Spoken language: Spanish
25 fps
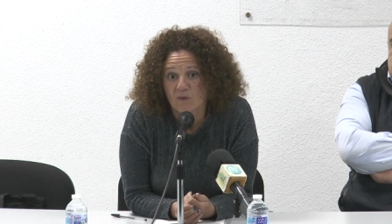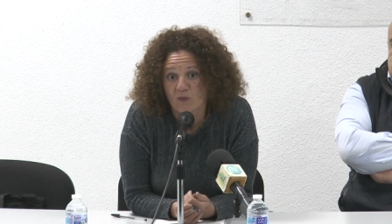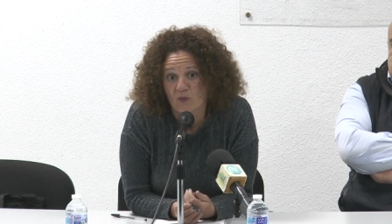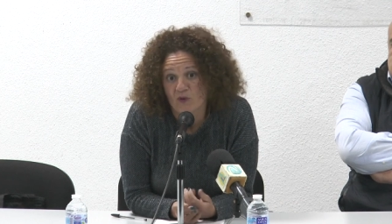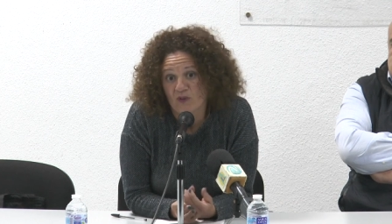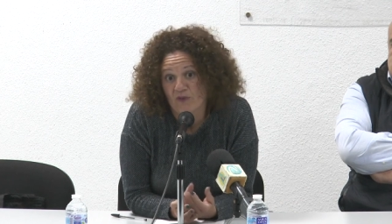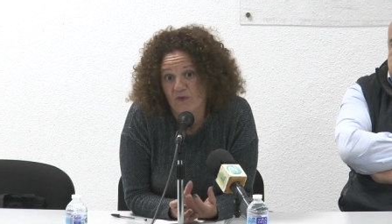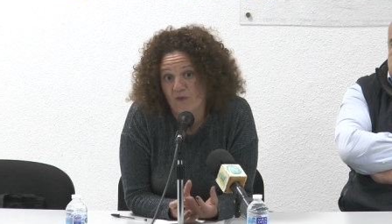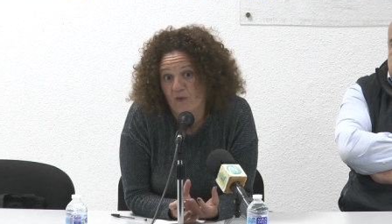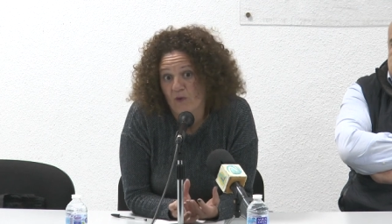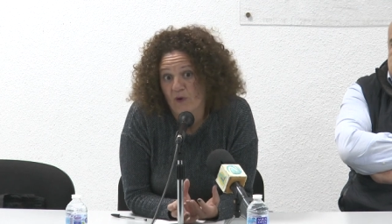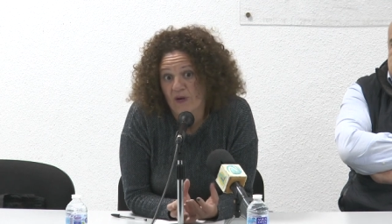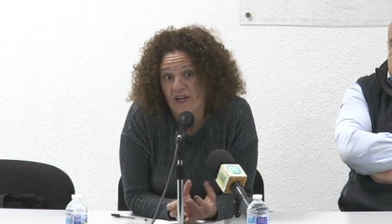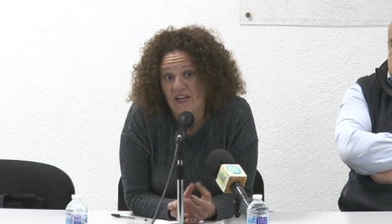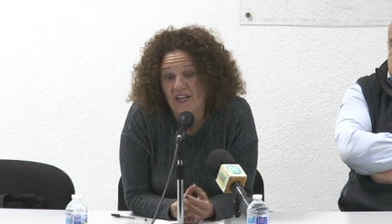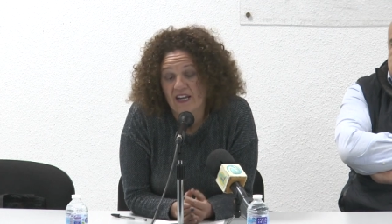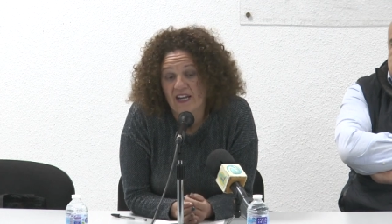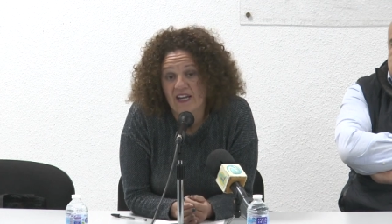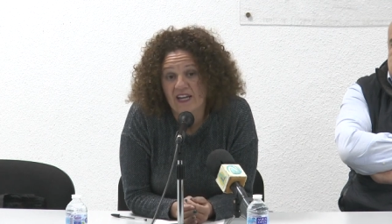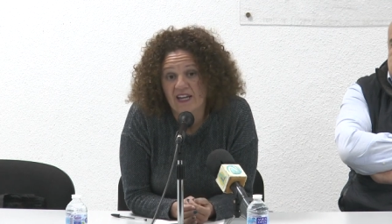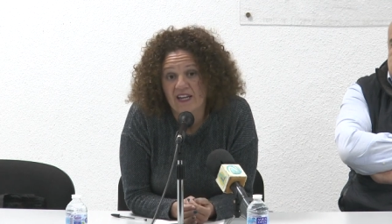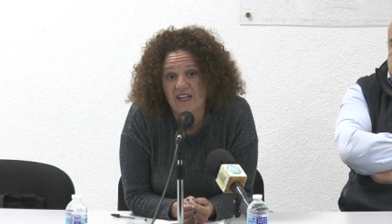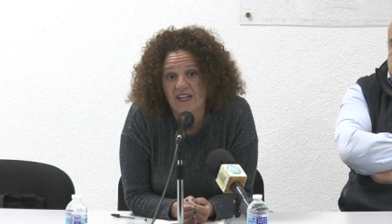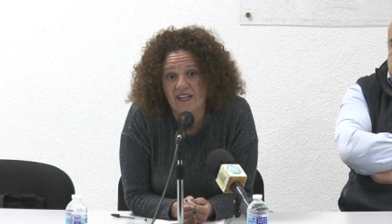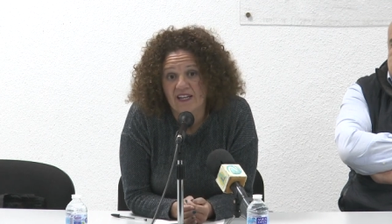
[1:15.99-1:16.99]
pues fue
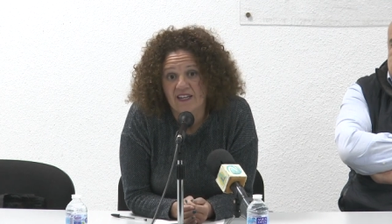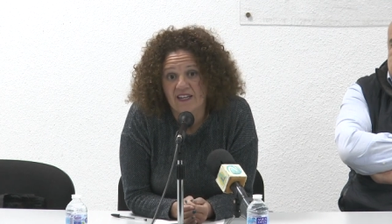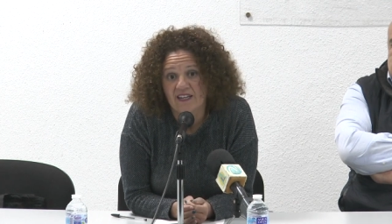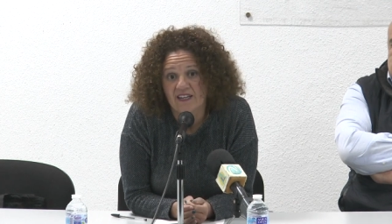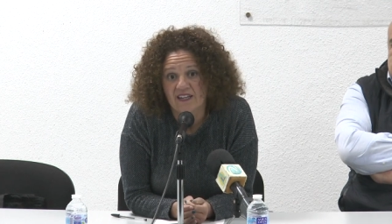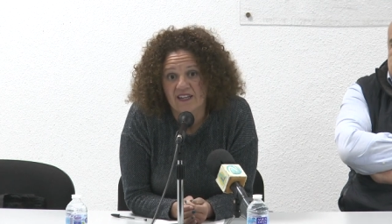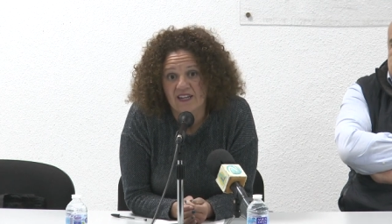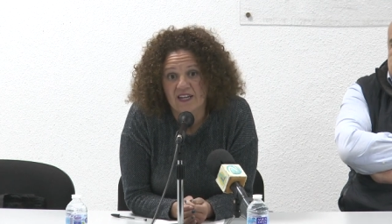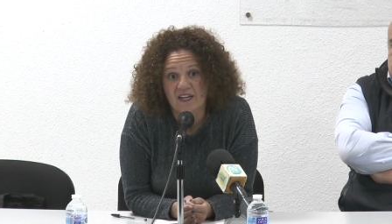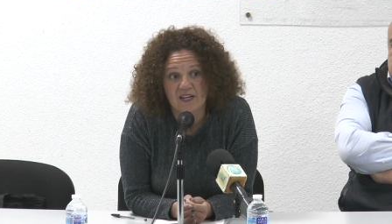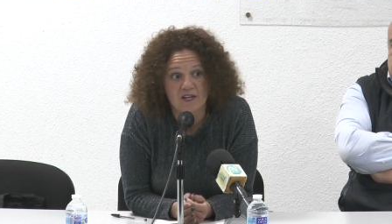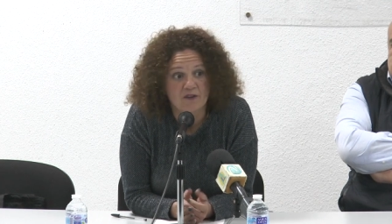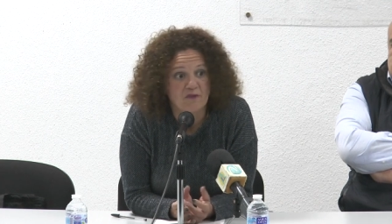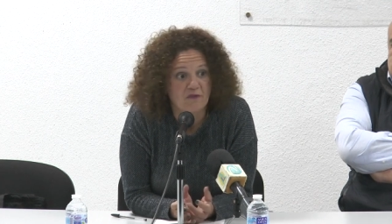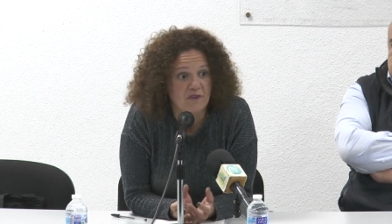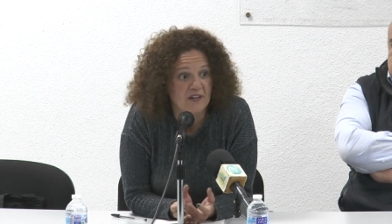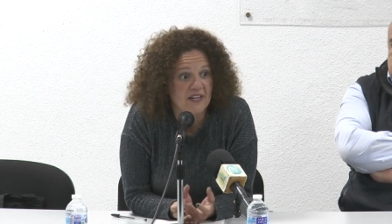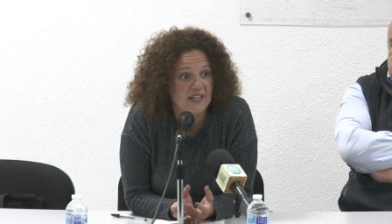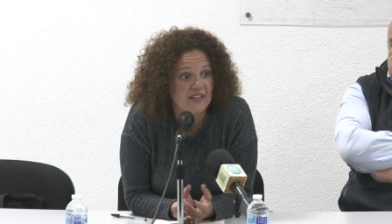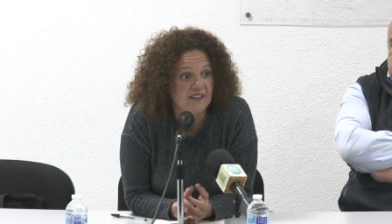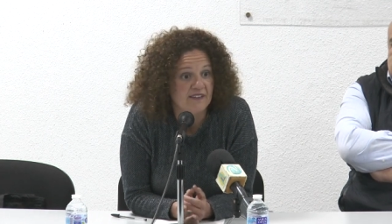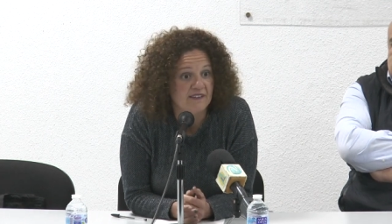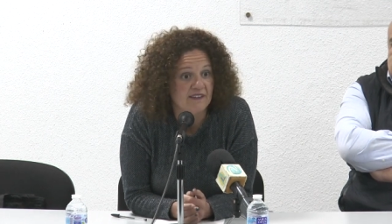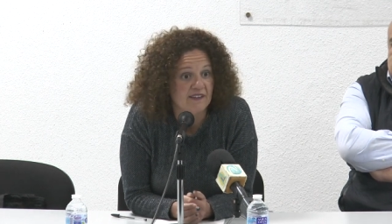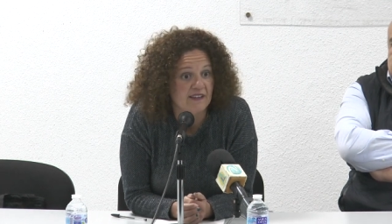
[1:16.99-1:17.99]
eh, el
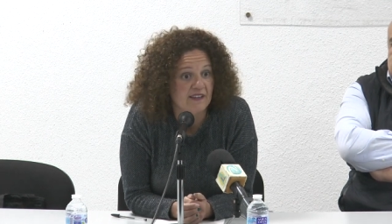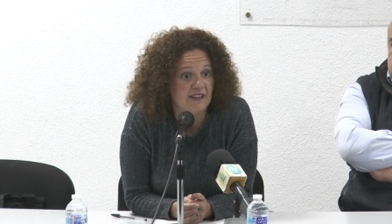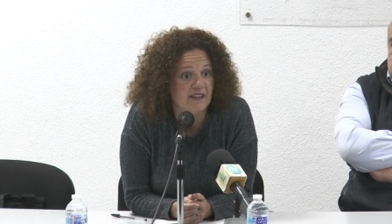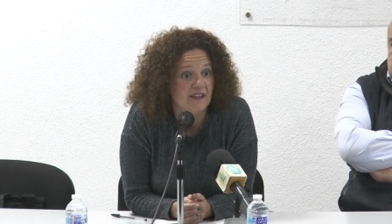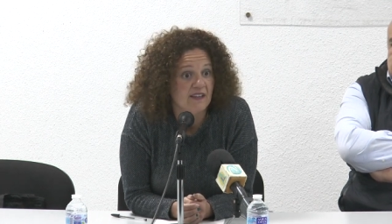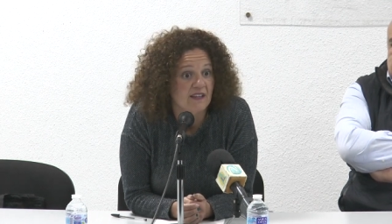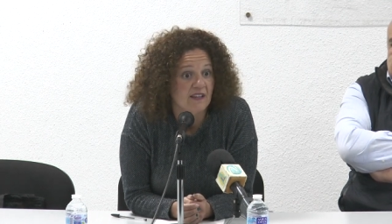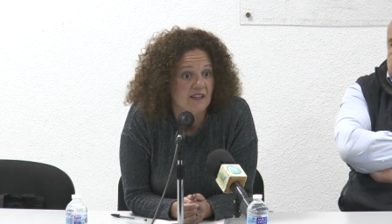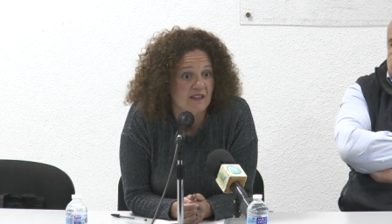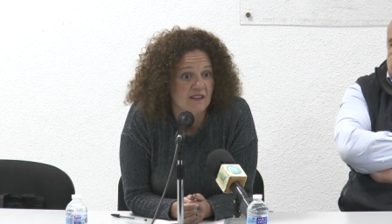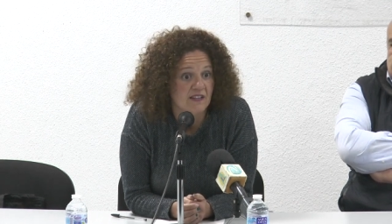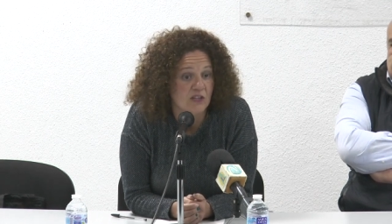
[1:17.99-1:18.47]
referente